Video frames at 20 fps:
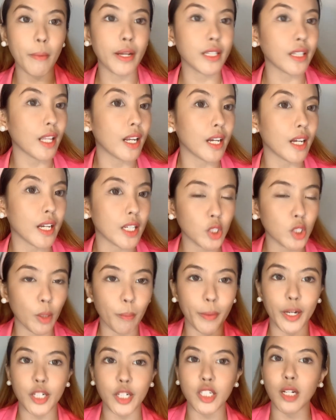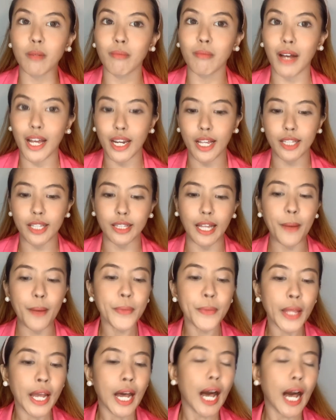talaga sobra siyang mahalata.
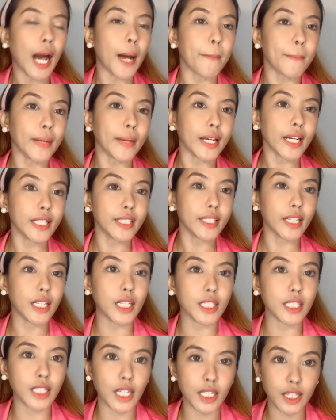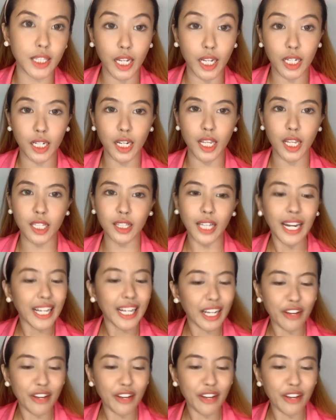Ang maganda lang ding technique, talaga